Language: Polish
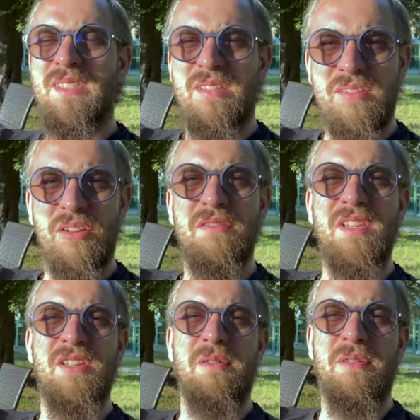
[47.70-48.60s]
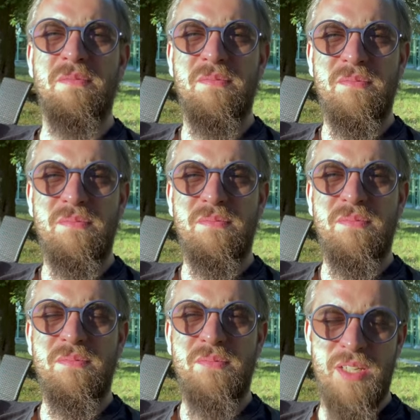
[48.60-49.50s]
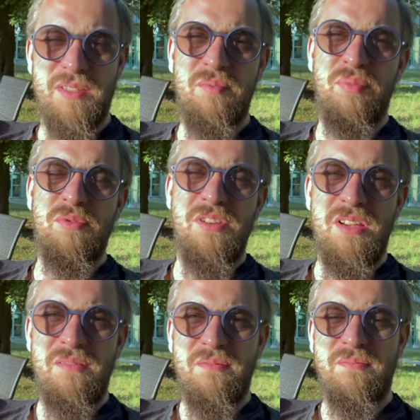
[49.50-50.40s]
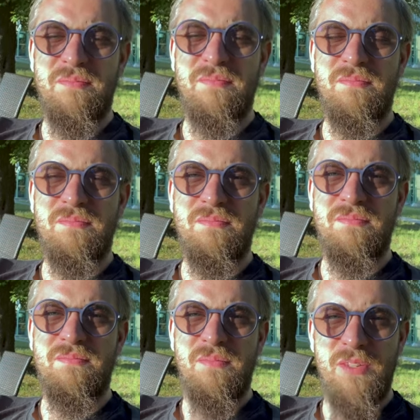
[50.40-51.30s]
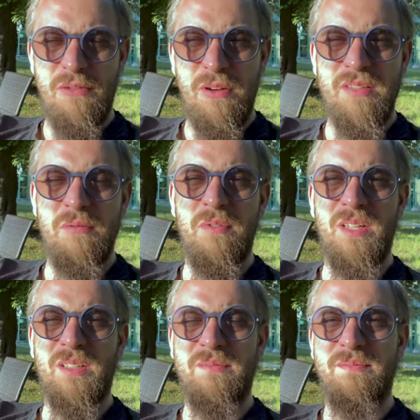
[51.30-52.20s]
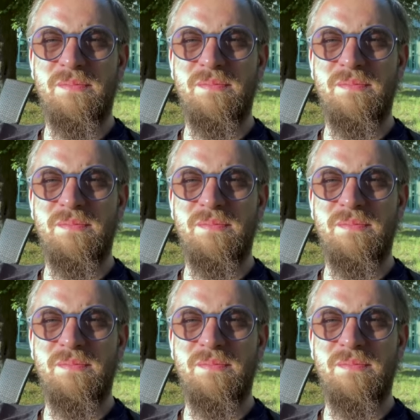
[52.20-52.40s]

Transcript: Stąd wiedziałem, że jestem później. Dziękuję za uwagę.